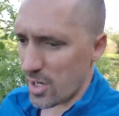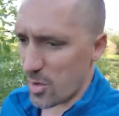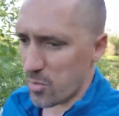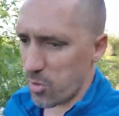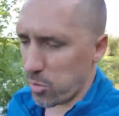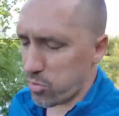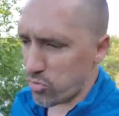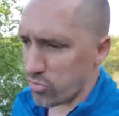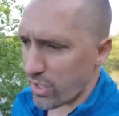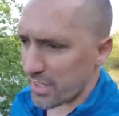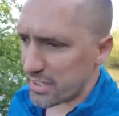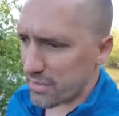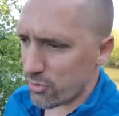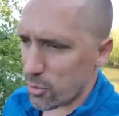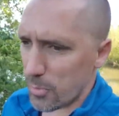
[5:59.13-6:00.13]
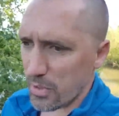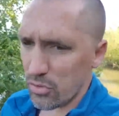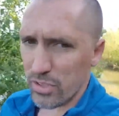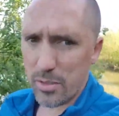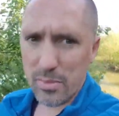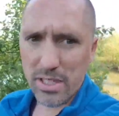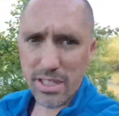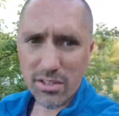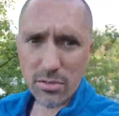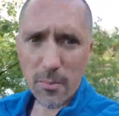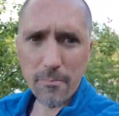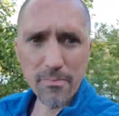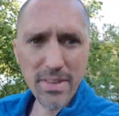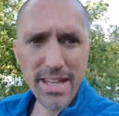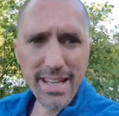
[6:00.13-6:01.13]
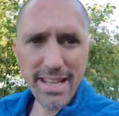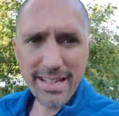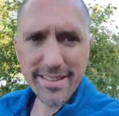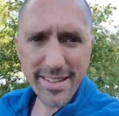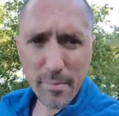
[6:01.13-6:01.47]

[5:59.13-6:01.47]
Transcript: pour pouvoir développer son application. Et ça,